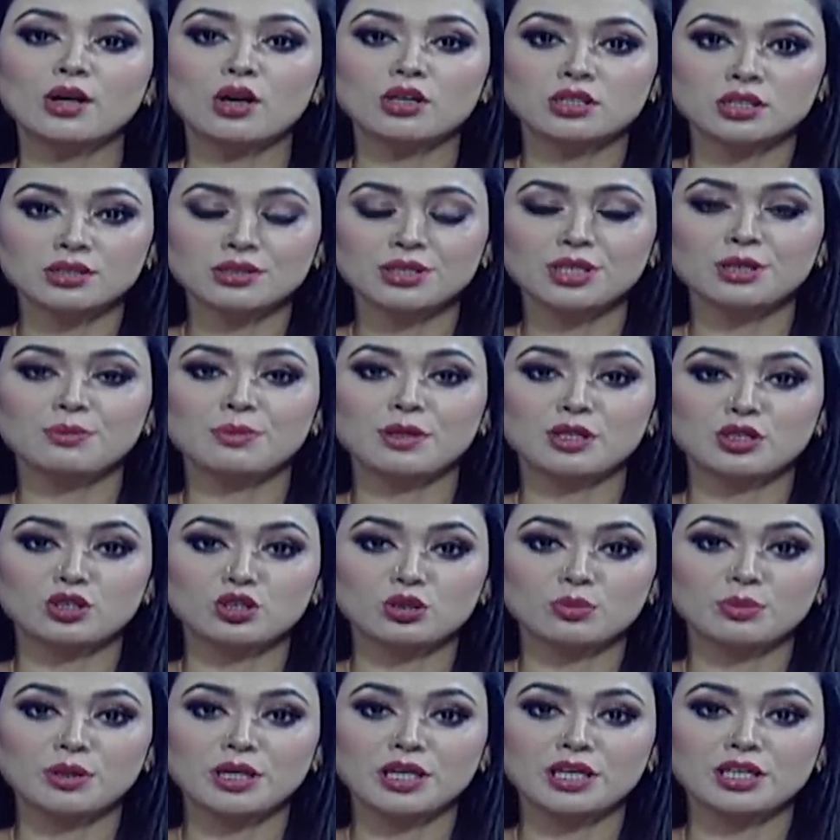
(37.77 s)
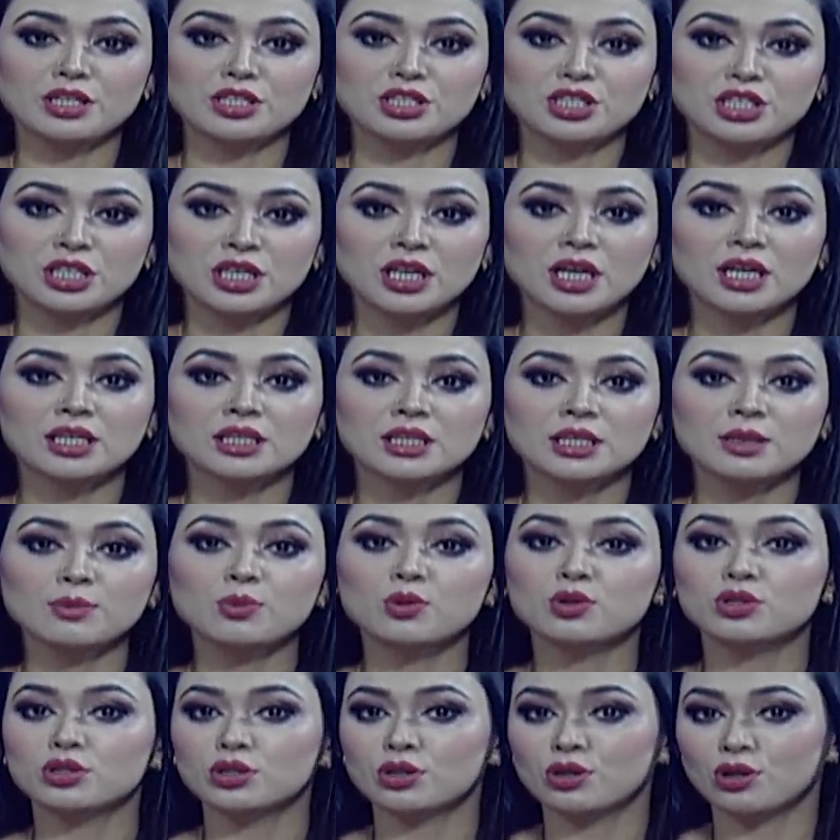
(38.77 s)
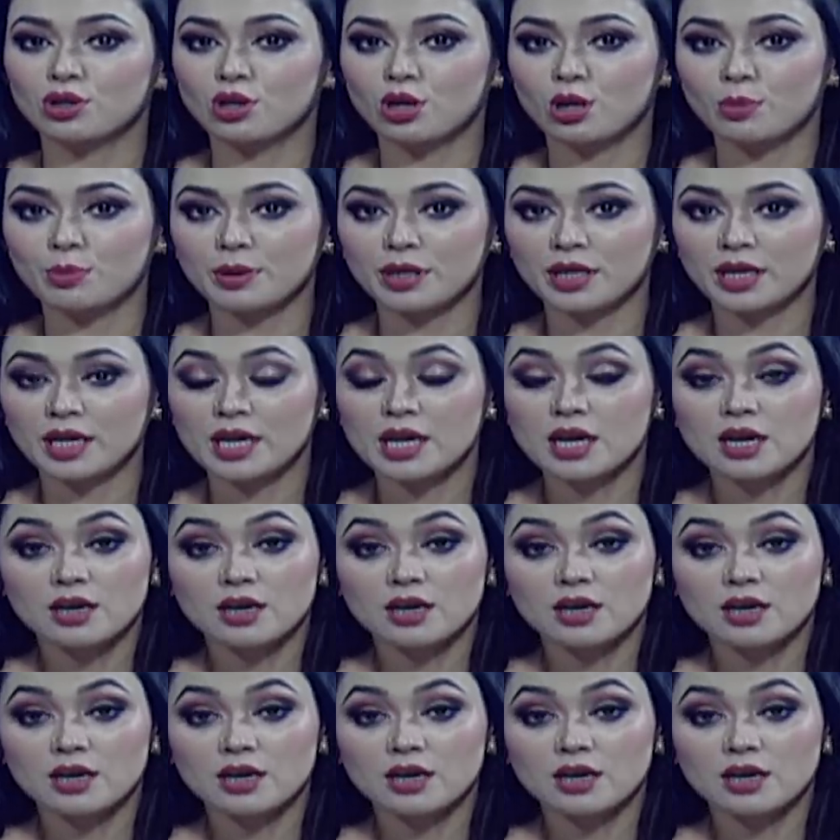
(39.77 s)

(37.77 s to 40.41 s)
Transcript: লটারির মাধ্যমে শিক্ষার্থী ভর্তি করা হবে